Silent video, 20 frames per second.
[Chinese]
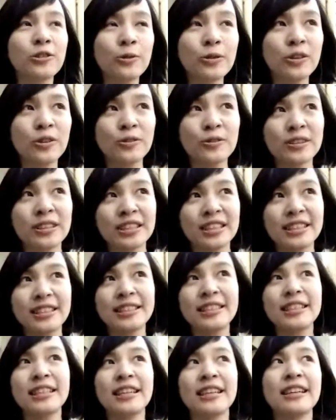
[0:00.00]
公共的一
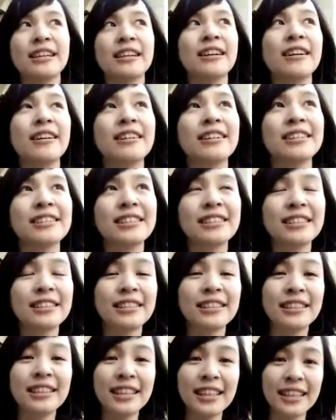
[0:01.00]
些呃
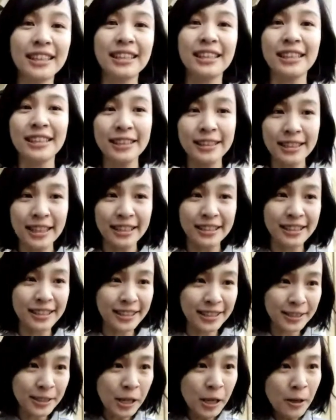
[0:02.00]
议题这样。
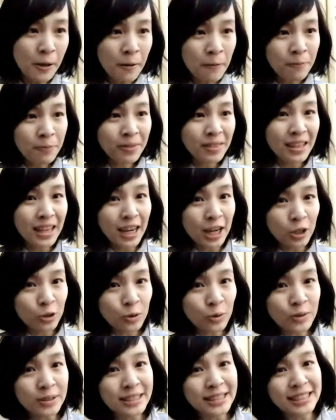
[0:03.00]
那
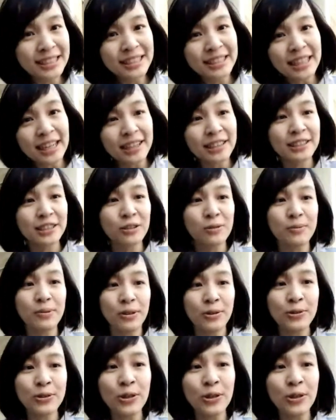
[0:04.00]
如果你是这样子的朋